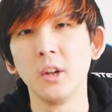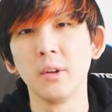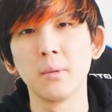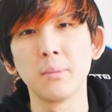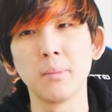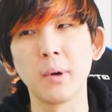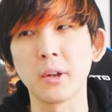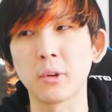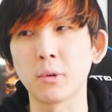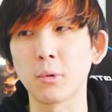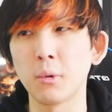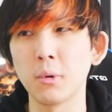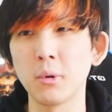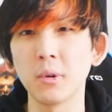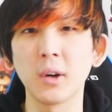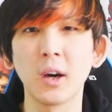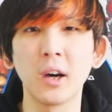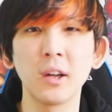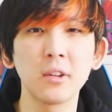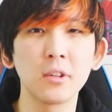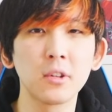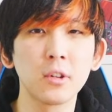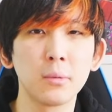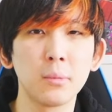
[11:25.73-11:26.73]
まあところ
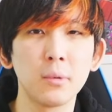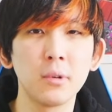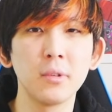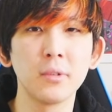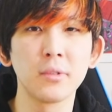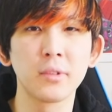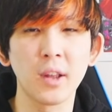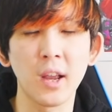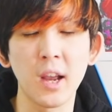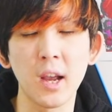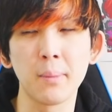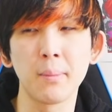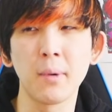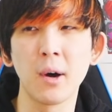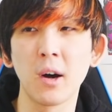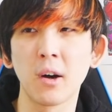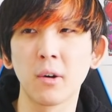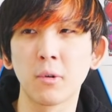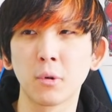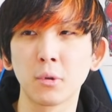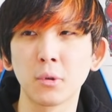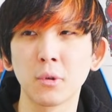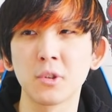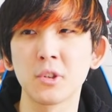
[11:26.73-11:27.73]
があると思うんで、ま
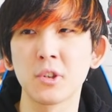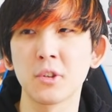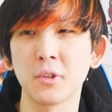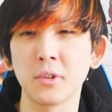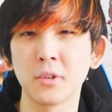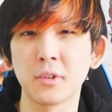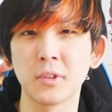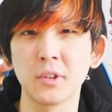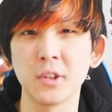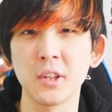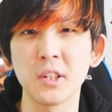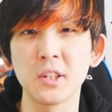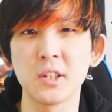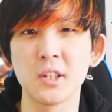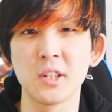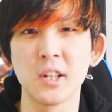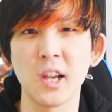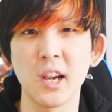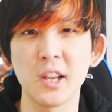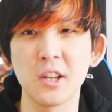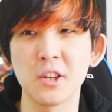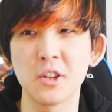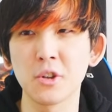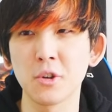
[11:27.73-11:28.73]
あ今年のスイッチ
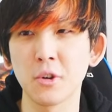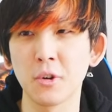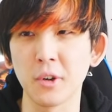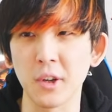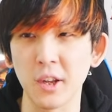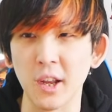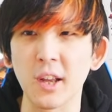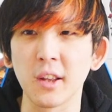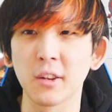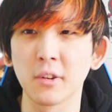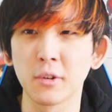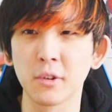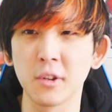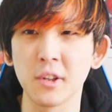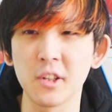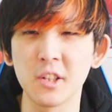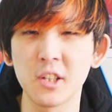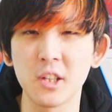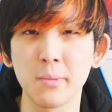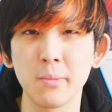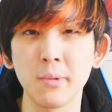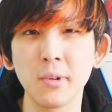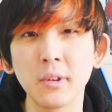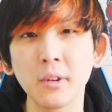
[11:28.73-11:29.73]
大勝利へ、
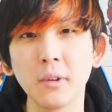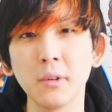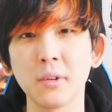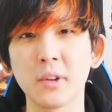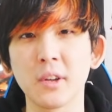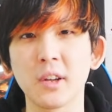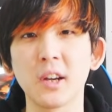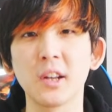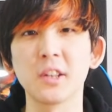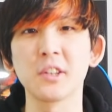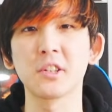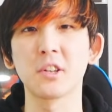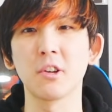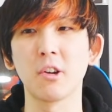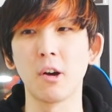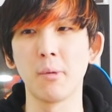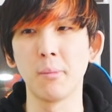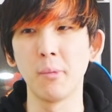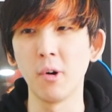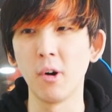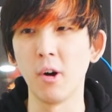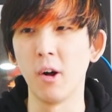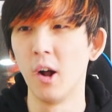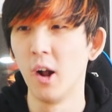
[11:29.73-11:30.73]
スイッチ無双に関しては
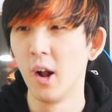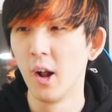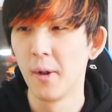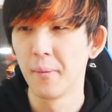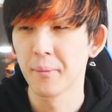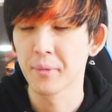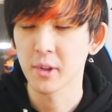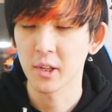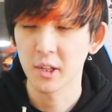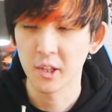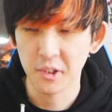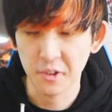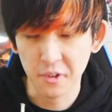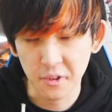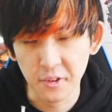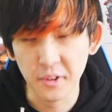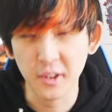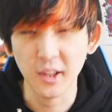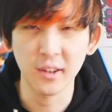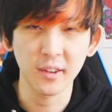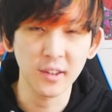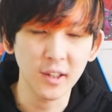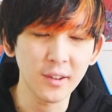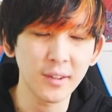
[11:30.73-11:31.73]
もう、必
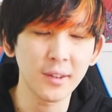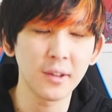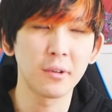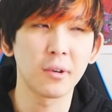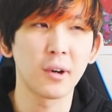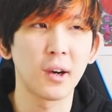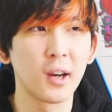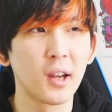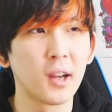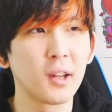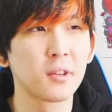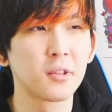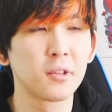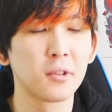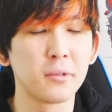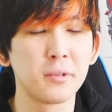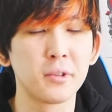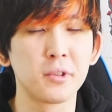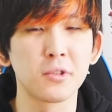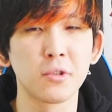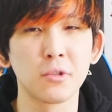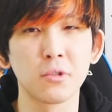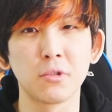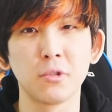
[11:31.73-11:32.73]
然だったのかなという
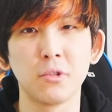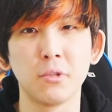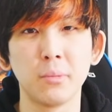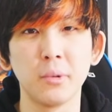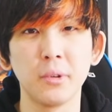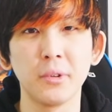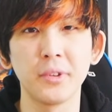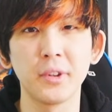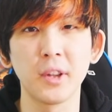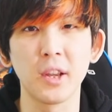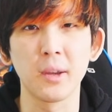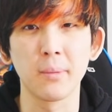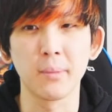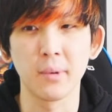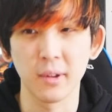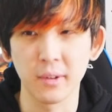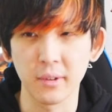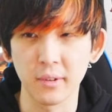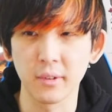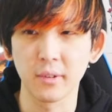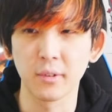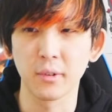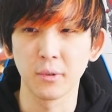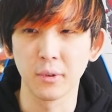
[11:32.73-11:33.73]
ふうにちょっと思っていま
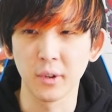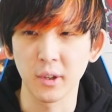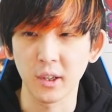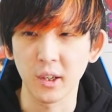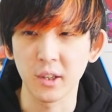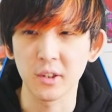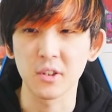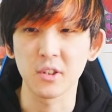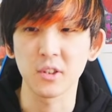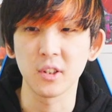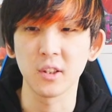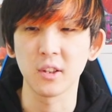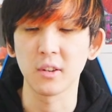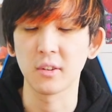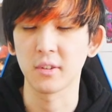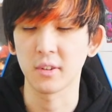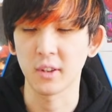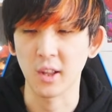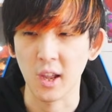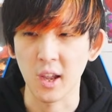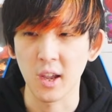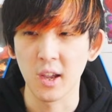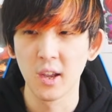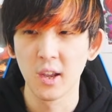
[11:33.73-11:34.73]
す。そんな感じでです
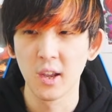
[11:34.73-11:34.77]
ね。